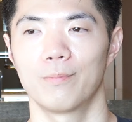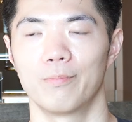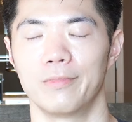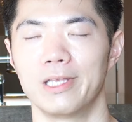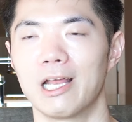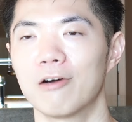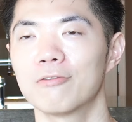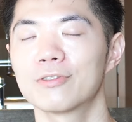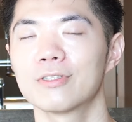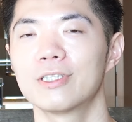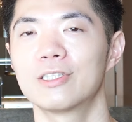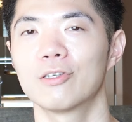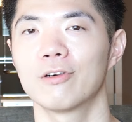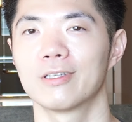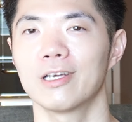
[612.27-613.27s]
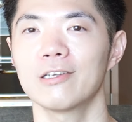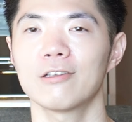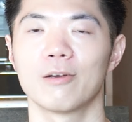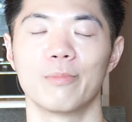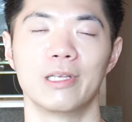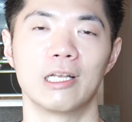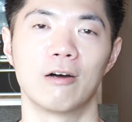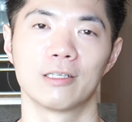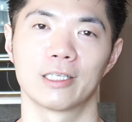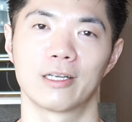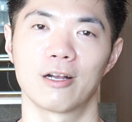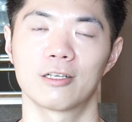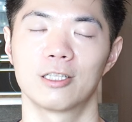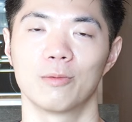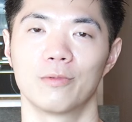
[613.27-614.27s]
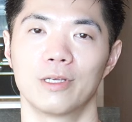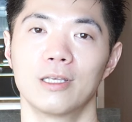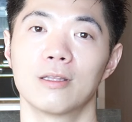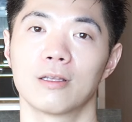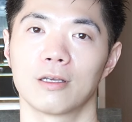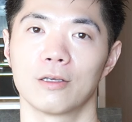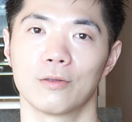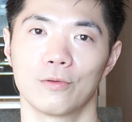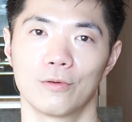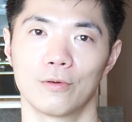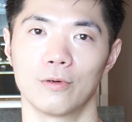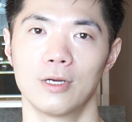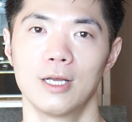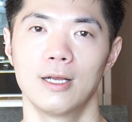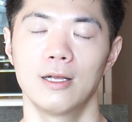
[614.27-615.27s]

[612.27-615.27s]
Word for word: 見直す必要がない人は見直さなくてもいいんだけど、